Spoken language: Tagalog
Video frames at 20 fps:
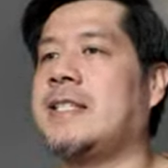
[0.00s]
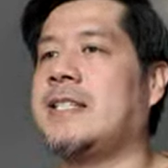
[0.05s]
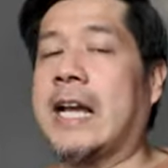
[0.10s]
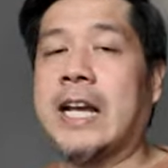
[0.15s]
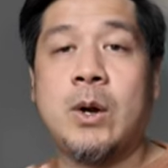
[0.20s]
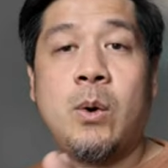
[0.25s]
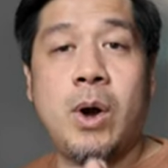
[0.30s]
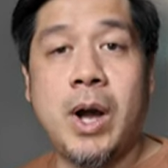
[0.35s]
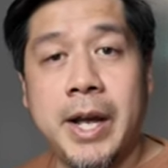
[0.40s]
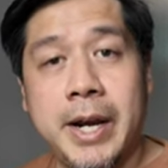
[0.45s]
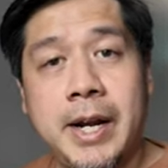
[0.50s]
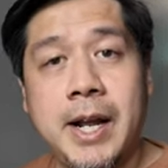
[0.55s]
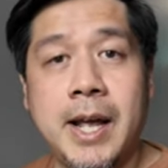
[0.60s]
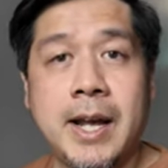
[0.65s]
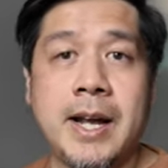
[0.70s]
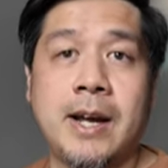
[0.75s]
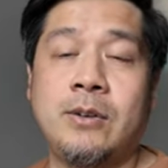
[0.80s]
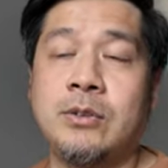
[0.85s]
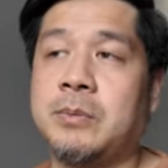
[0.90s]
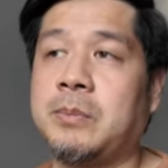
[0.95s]
gagawa ka ng
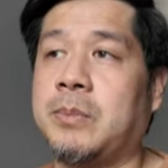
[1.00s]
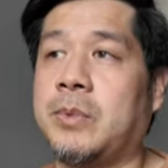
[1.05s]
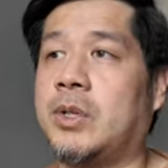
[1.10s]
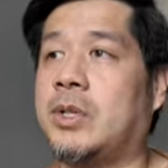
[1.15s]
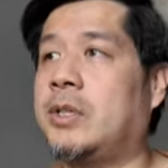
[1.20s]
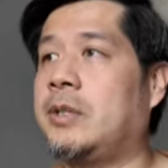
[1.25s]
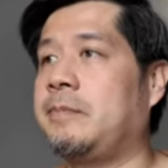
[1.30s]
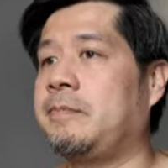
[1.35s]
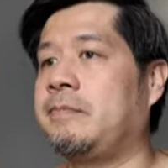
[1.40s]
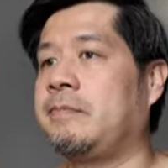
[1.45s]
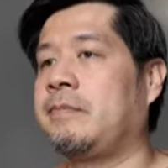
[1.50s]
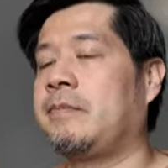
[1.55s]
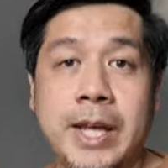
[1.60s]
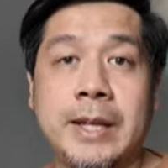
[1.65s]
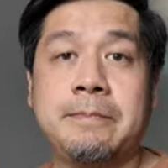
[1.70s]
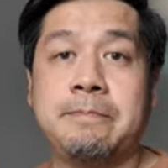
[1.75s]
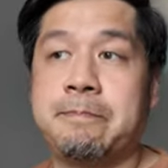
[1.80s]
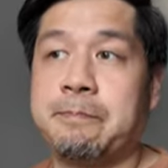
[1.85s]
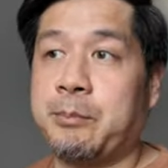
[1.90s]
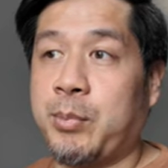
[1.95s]
account mo.
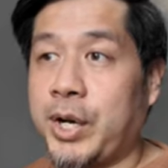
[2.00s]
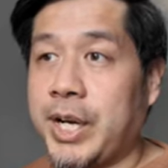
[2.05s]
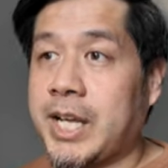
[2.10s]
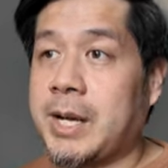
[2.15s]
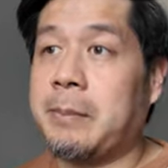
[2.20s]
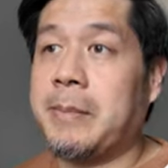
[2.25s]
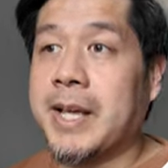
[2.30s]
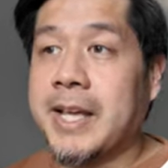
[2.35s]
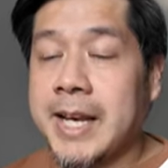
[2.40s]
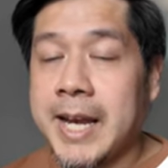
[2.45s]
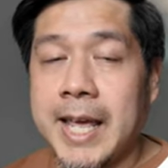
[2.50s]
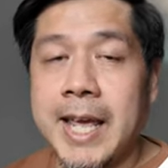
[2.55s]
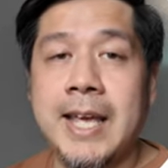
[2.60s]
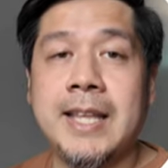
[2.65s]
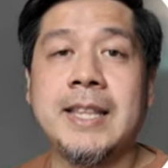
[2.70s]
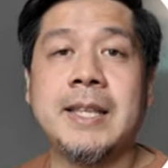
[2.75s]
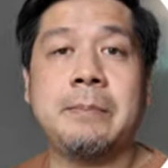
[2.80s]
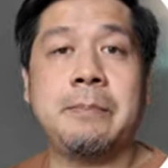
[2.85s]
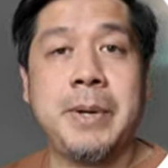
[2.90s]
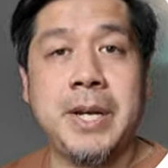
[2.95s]
Can, pwede kang
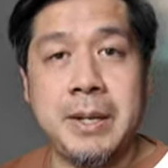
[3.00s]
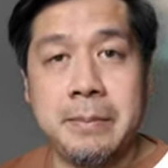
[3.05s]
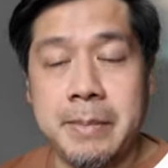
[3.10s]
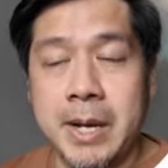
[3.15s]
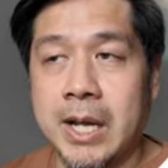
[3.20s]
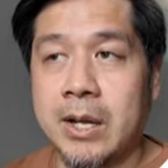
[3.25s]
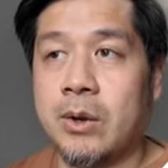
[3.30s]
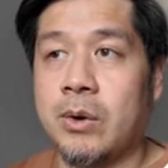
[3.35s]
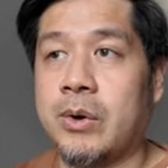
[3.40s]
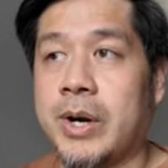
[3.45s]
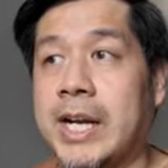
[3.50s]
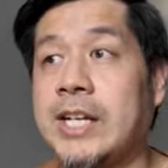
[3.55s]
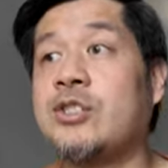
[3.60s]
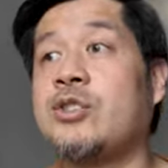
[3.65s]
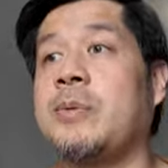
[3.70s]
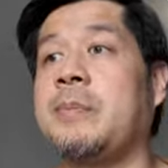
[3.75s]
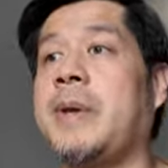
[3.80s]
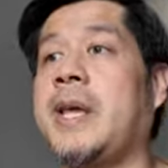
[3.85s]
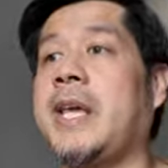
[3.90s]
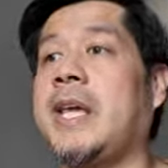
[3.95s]
mag-create ng panibagong
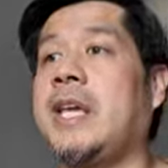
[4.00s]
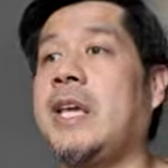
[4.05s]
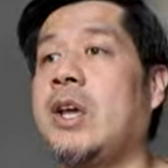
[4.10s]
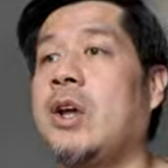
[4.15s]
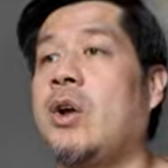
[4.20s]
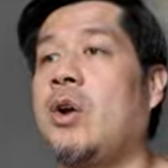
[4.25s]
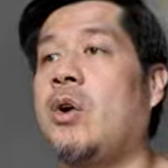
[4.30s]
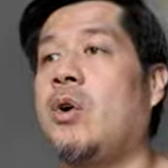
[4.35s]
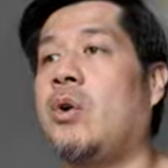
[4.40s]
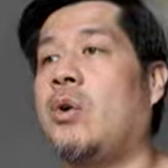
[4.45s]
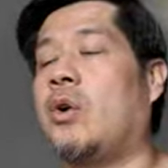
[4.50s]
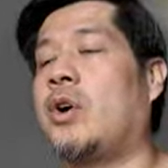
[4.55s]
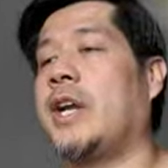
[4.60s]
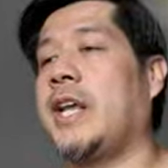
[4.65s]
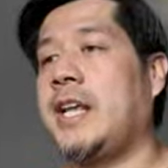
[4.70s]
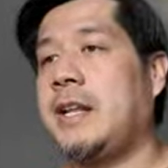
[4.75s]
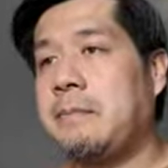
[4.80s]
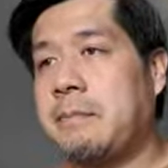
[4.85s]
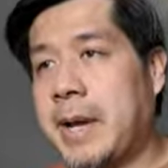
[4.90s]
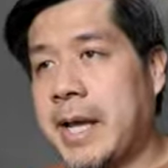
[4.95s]
resume or
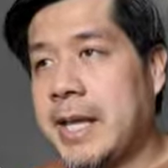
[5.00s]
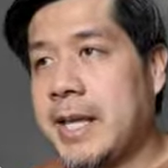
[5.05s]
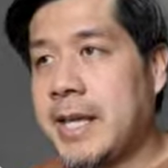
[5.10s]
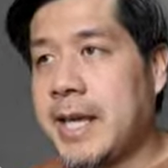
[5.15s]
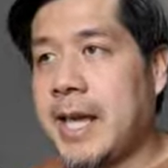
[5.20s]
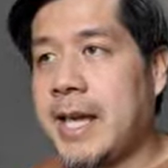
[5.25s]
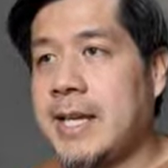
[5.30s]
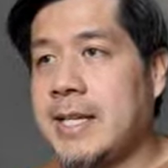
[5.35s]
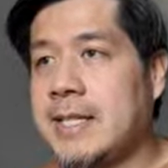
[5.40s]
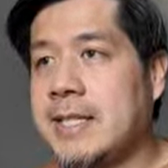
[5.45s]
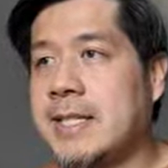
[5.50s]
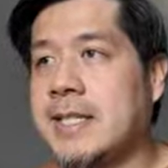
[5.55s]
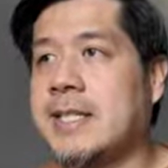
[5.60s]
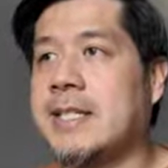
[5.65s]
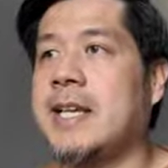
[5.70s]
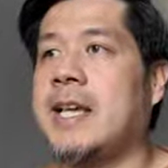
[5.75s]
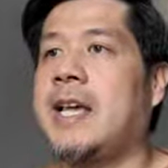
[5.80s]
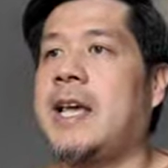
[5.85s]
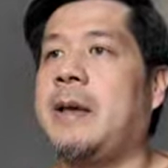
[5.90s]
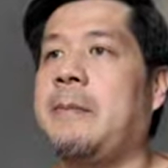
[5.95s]
in my
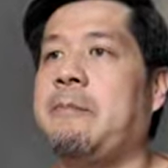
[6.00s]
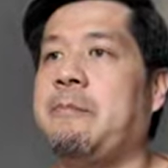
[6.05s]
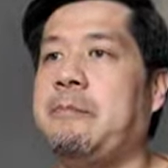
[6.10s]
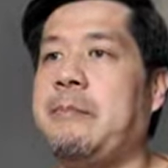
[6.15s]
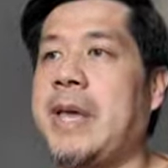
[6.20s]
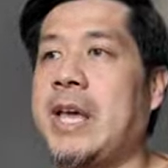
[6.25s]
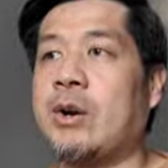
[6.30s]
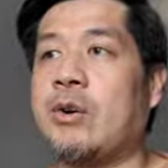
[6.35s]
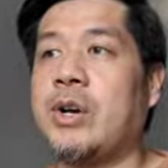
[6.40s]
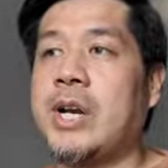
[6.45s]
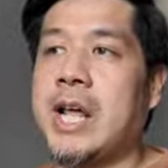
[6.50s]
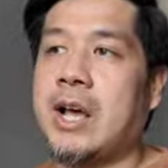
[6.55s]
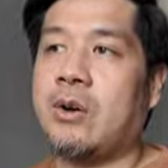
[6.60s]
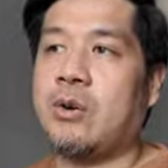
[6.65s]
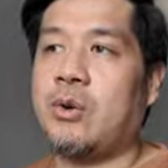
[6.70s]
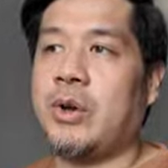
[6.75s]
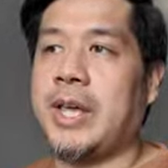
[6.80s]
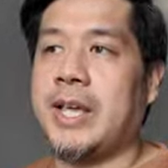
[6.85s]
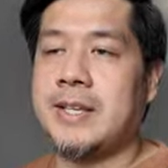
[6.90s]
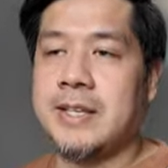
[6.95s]
case, meron na
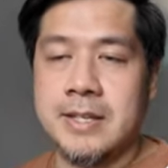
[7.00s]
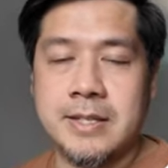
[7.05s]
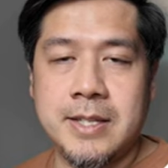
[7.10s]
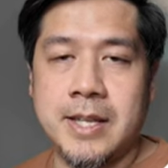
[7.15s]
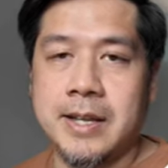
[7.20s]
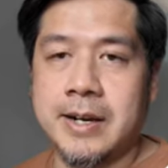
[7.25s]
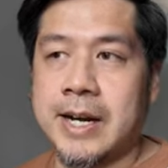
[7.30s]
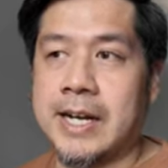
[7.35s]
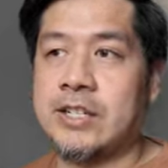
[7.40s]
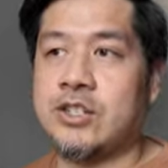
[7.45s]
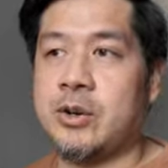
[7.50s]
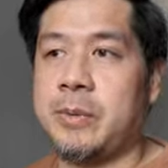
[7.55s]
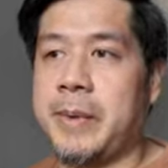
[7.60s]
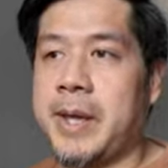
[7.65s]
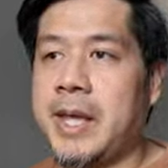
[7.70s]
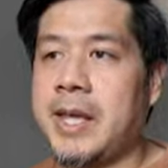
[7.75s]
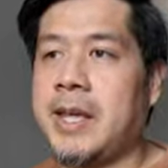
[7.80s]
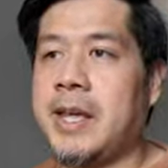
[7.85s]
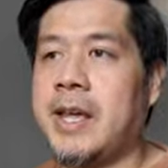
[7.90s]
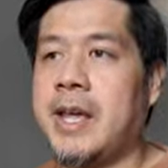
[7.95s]
akong existing
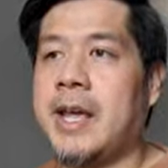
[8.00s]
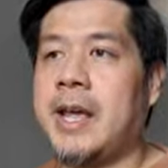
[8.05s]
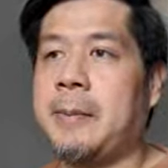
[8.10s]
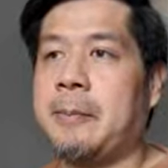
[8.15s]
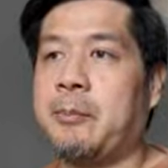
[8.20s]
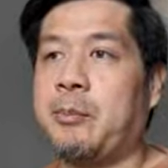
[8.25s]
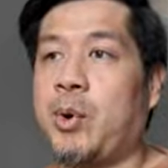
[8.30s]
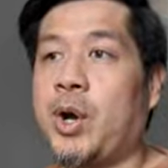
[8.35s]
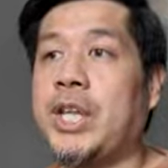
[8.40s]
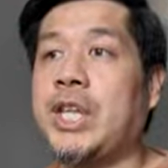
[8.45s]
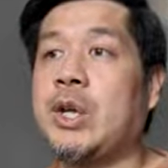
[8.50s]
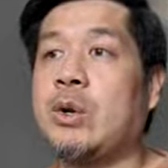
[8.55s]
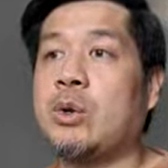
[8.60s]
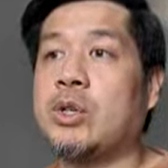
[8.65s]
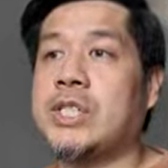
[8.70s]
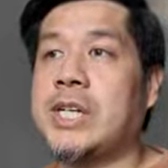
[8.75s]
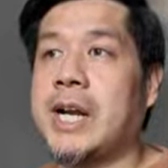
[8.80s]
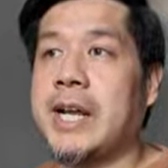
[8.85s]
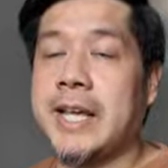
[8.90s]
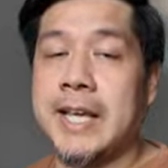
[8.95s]
resume pwede
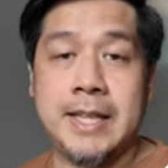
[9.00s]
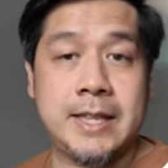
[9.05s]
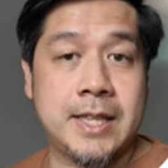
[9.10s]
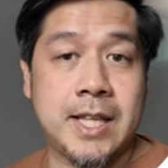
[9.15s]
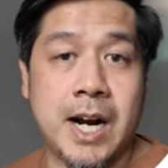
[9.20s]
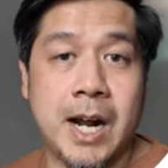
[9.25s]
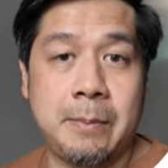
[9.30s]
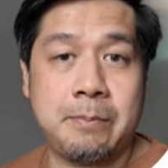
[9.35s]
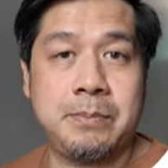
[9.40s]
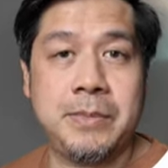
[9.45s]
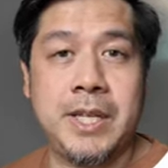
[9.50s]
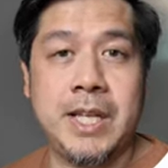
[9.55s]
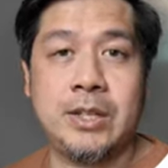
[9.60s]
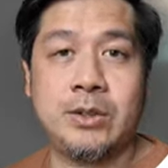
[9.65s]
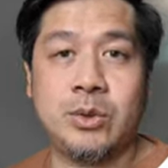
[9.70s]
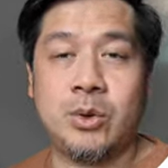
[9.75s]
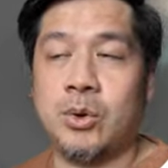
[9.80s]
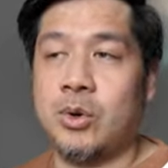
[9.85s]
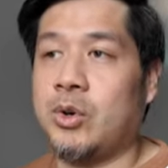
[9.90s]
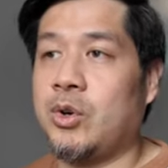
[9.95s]
ko siyang i-drop
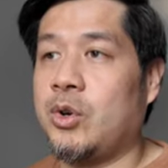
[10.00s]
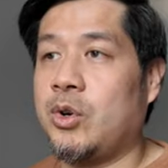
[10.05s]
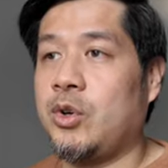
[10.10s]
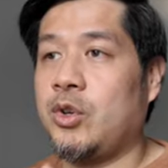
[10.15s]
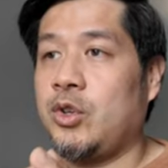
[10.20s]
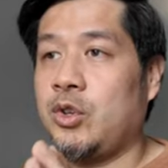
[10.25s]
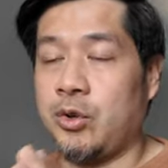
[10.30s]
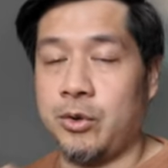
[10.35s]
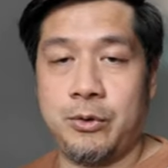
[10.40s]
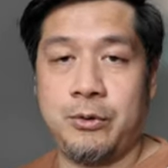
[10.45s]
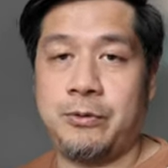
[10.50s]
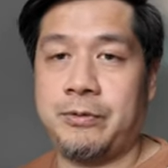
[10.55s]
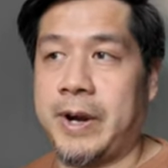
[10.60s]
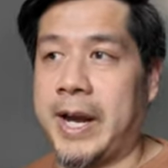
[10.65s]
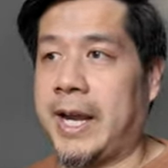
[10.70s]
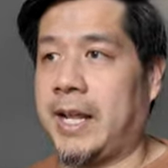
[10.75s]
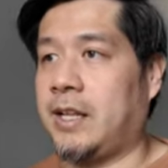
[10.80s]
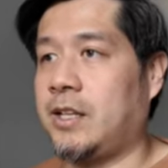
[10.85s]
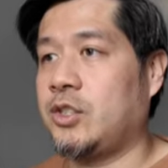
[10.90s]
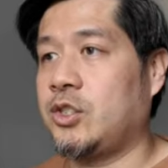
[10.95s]
dito yung
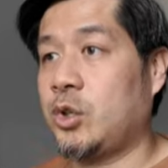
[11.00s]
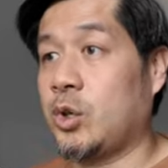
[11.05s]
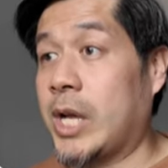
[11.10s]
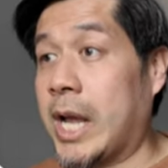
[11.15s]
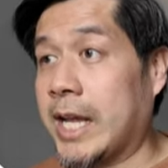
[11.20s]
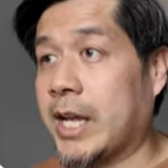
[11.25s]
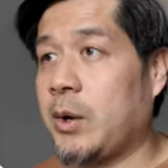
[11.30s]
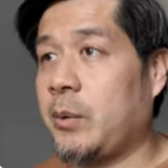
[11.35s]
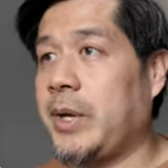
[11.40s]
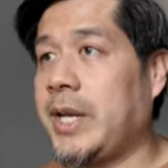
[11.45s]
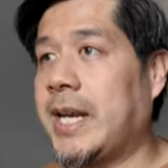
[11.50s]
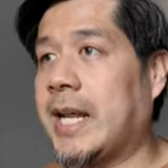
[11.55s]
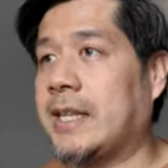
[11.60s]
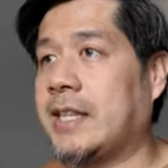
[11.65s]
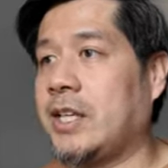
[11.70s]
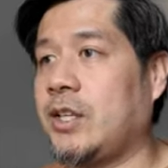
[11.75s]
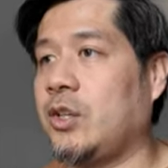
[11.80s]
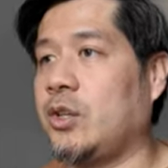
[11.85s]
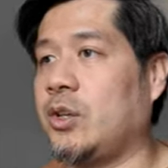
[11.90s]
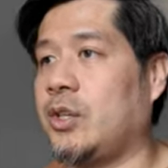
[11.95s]
file. So, gagawin
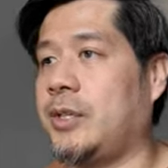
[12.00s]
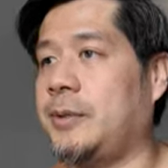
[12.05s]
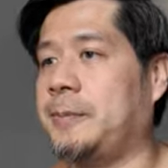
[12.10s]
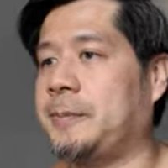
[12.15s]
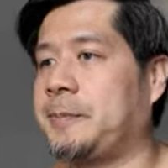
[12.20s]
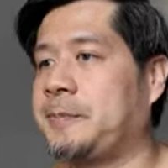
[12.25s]
natin yon.